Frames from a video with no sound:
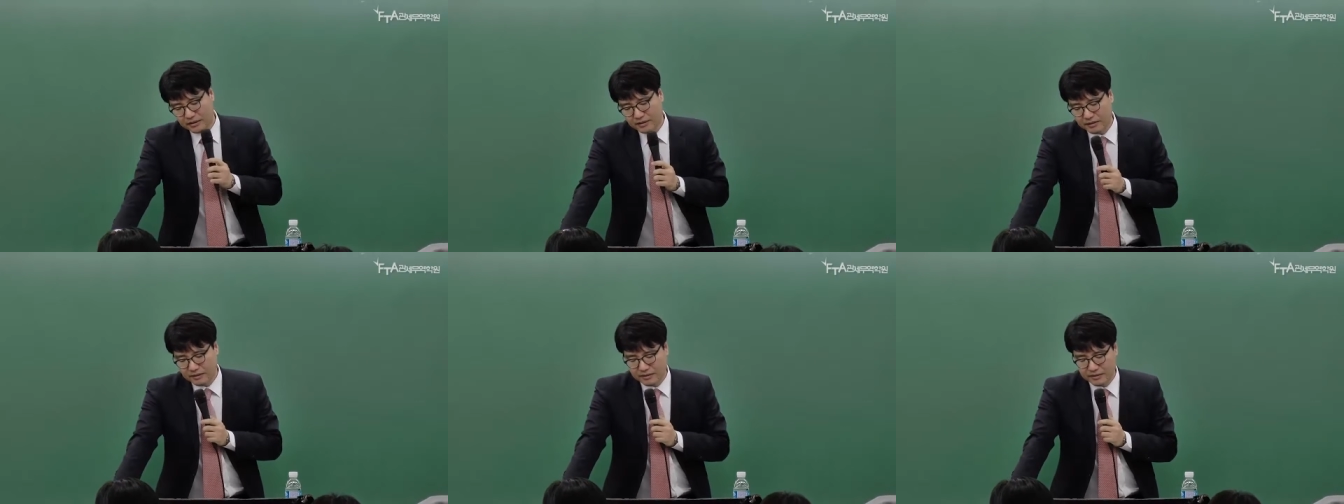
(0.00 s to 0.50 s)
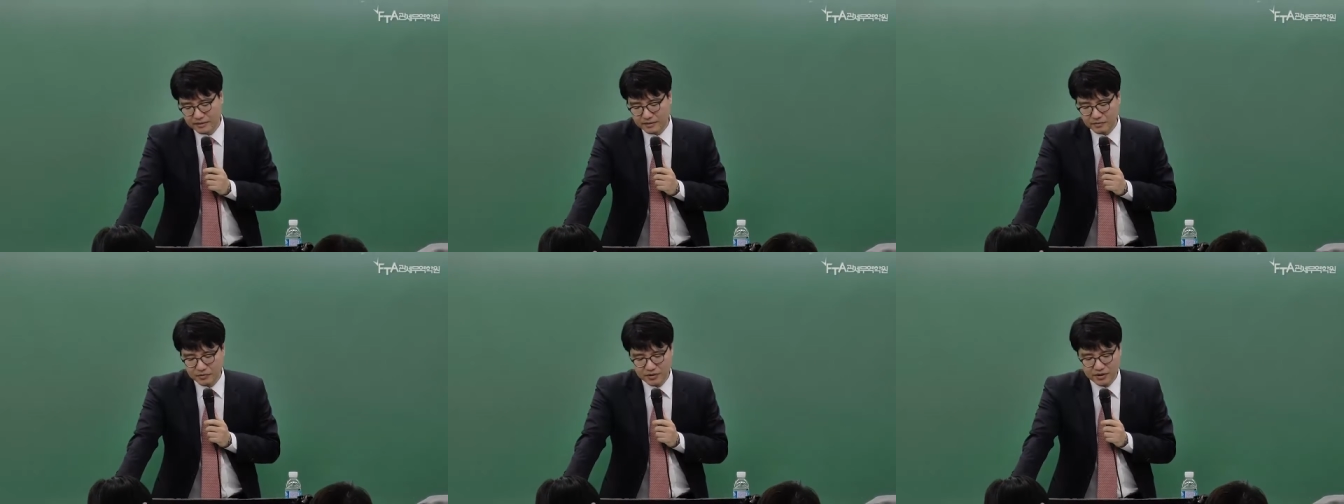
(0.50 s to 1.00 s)
어,
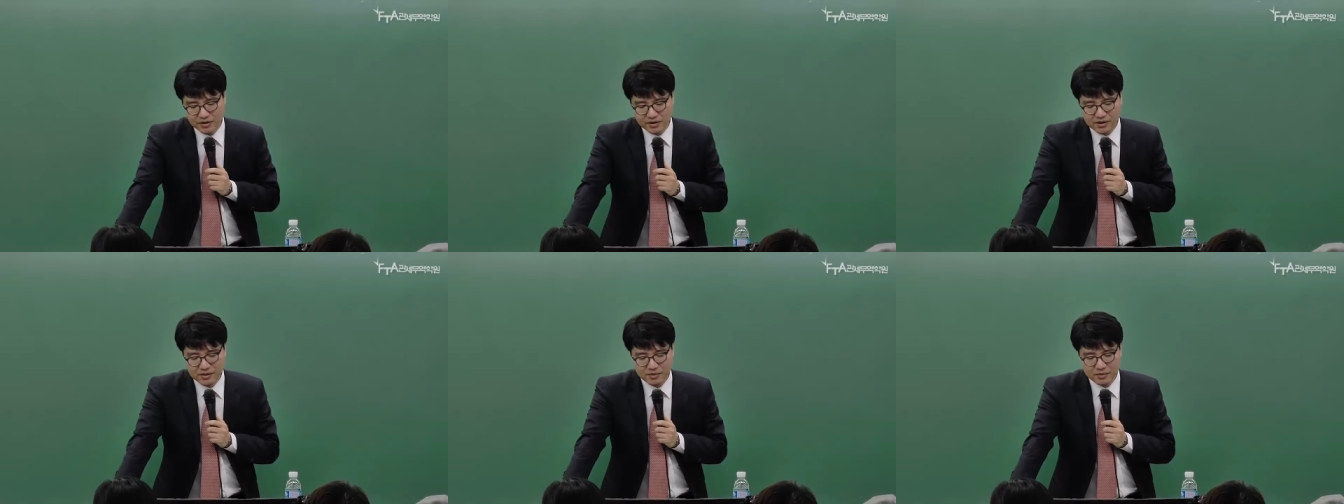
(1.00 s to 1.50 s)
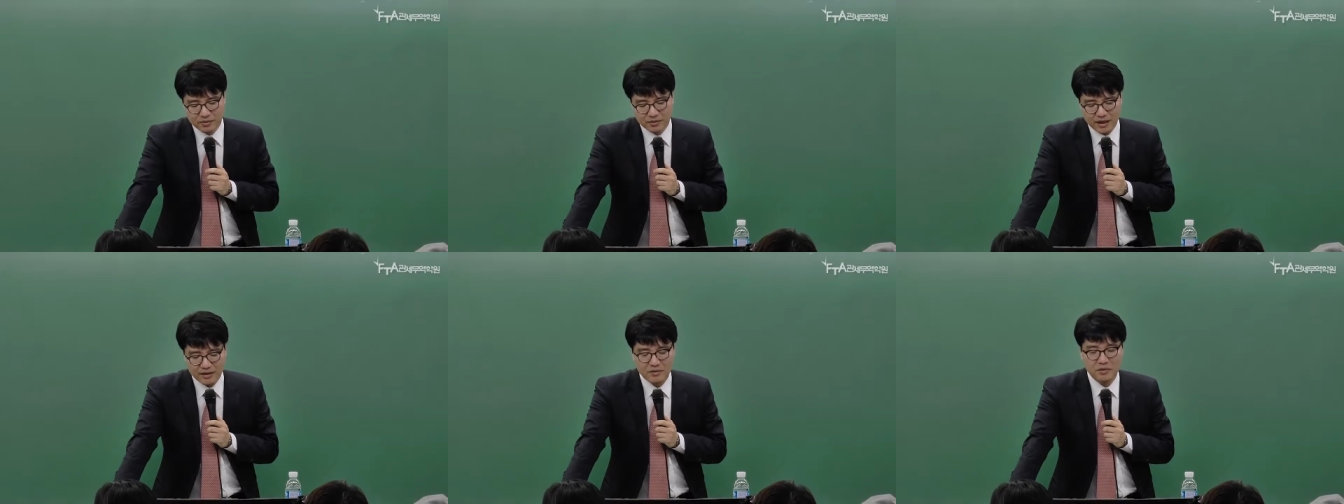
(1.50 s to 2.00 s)
물론 2012년도
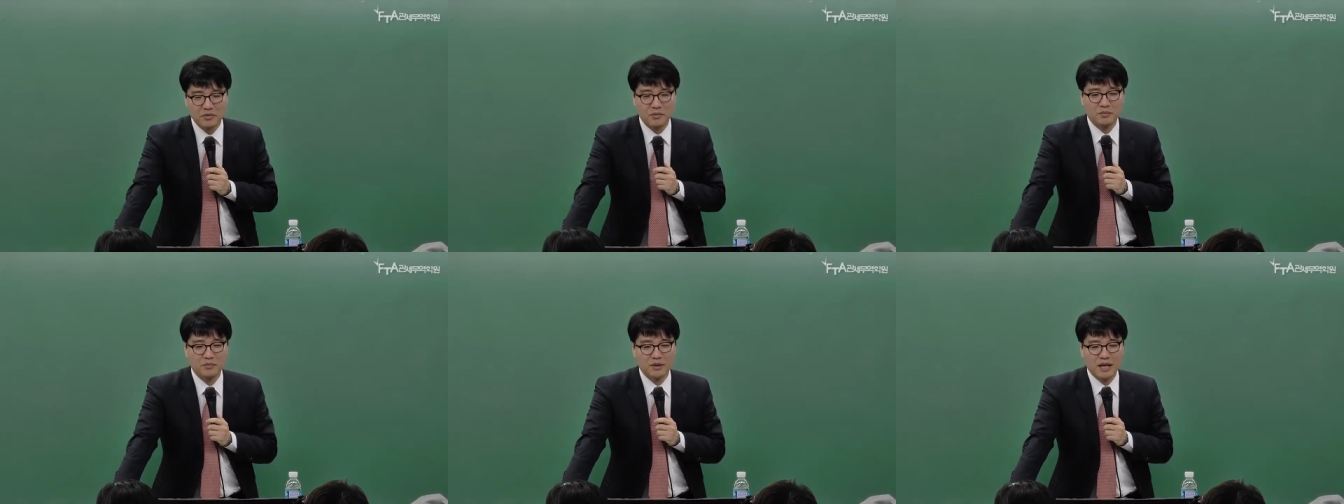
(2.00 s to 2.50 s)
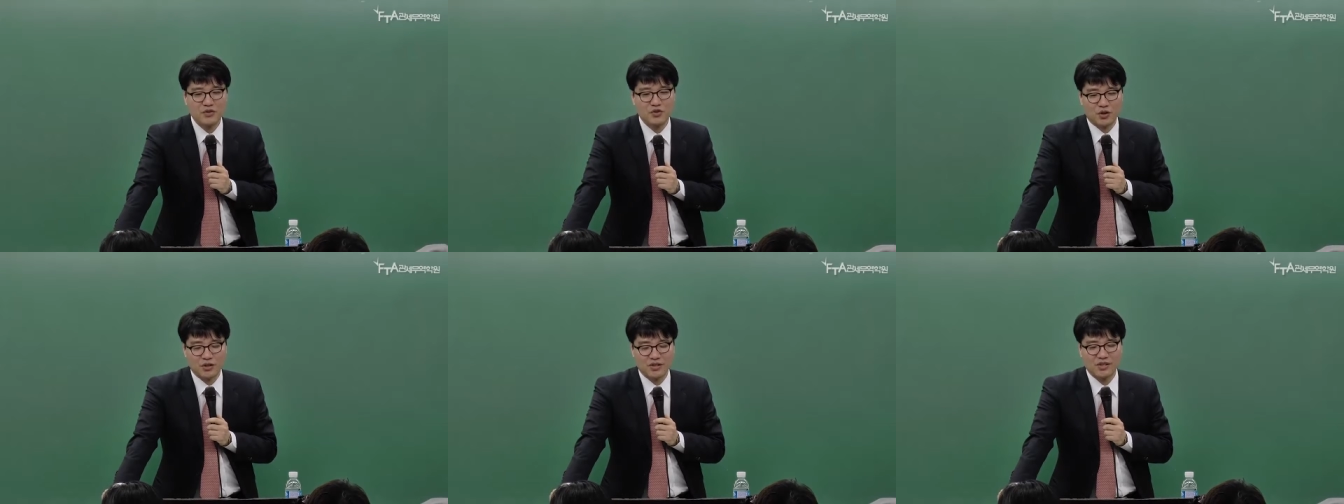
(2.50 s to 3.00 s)
난이도가 좀
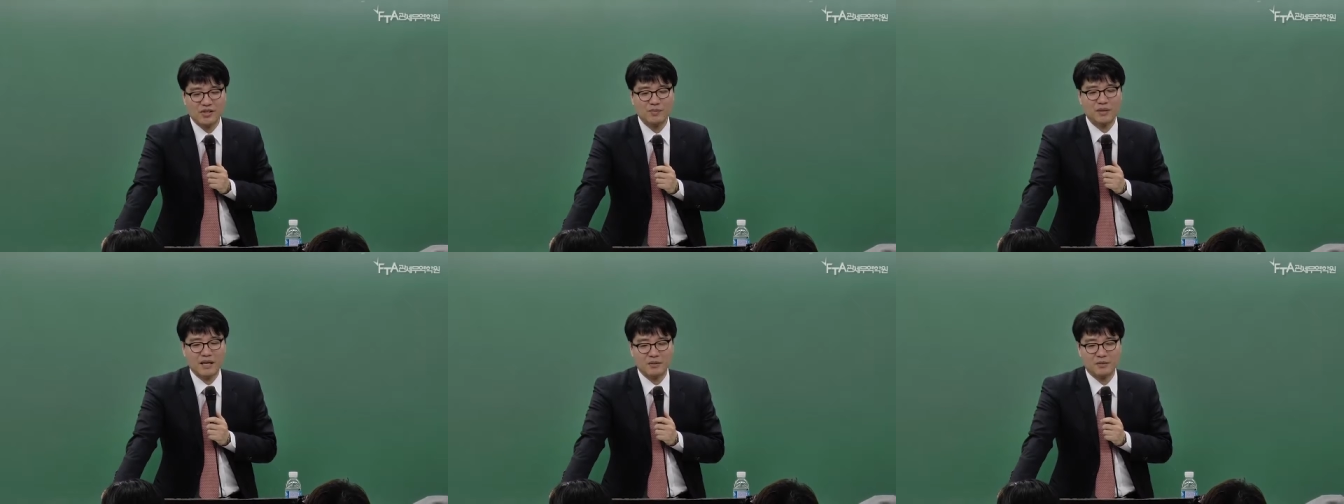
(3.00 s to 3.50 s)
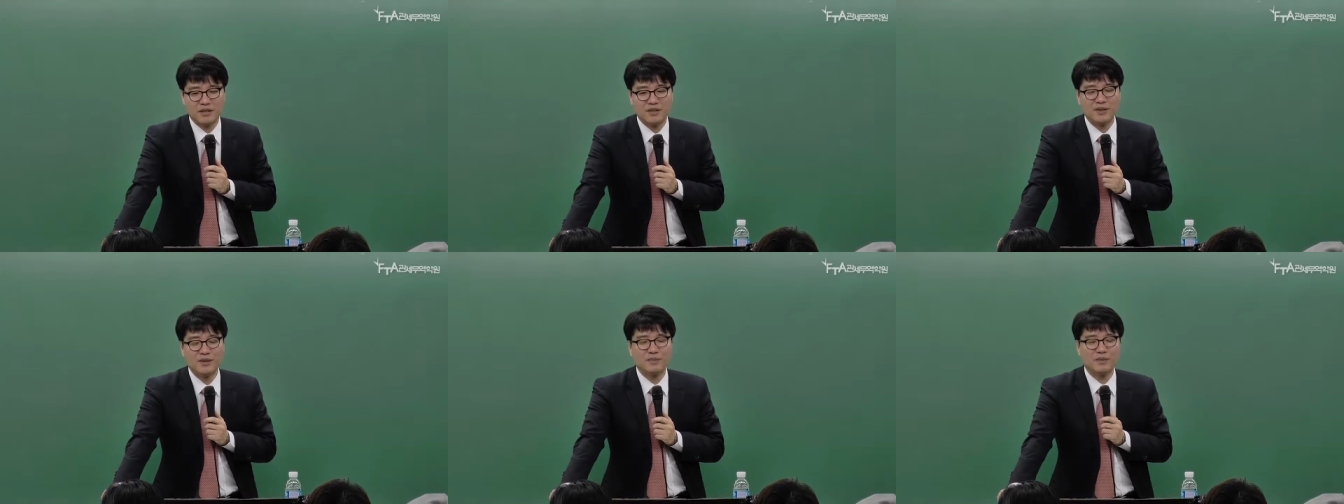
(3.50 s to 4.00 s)
낮죠. 2014년도
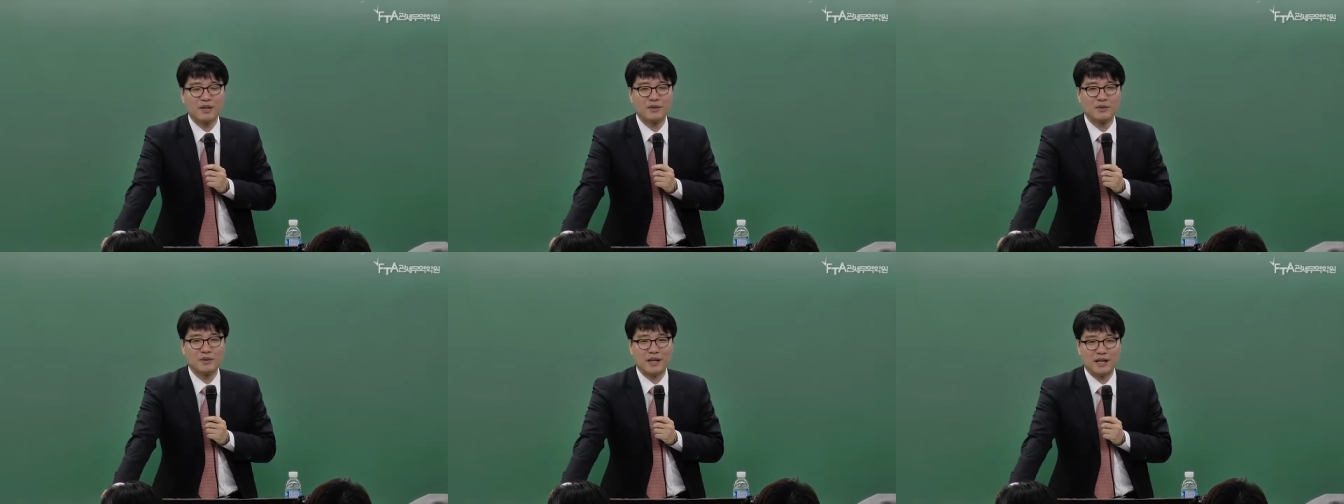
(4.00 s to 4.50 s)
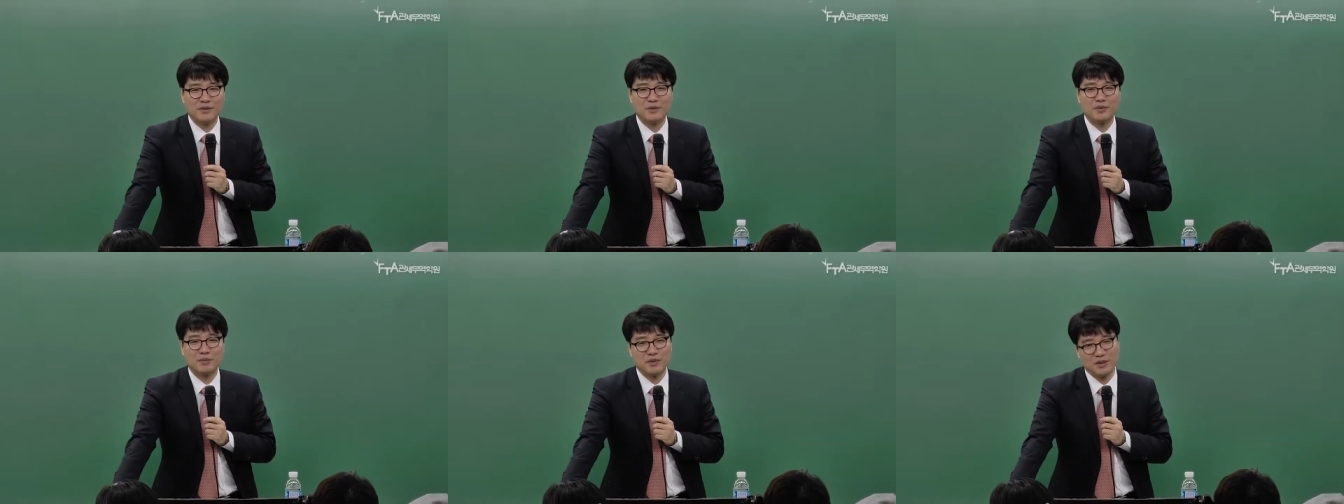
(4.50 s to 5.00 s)
2014년도 난이도
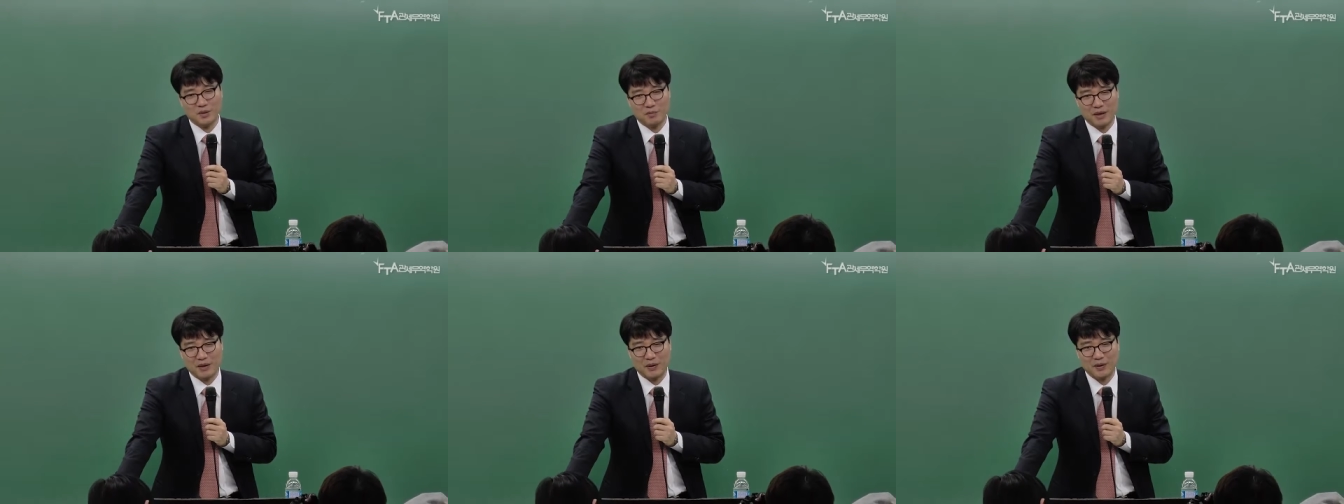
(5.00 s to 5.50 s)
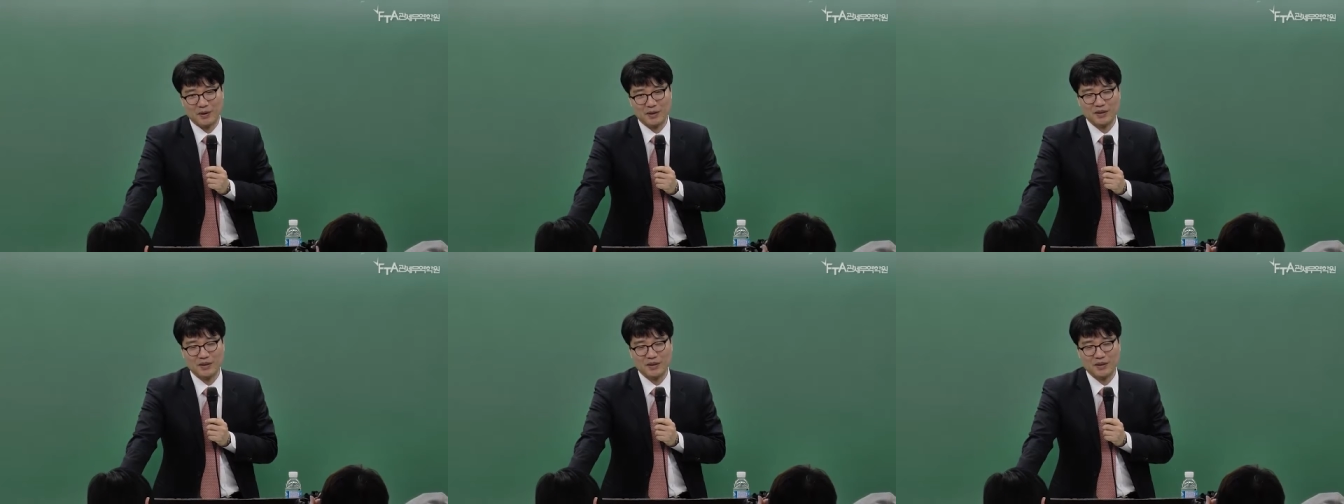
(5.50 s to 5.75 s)
좀 더 높아요.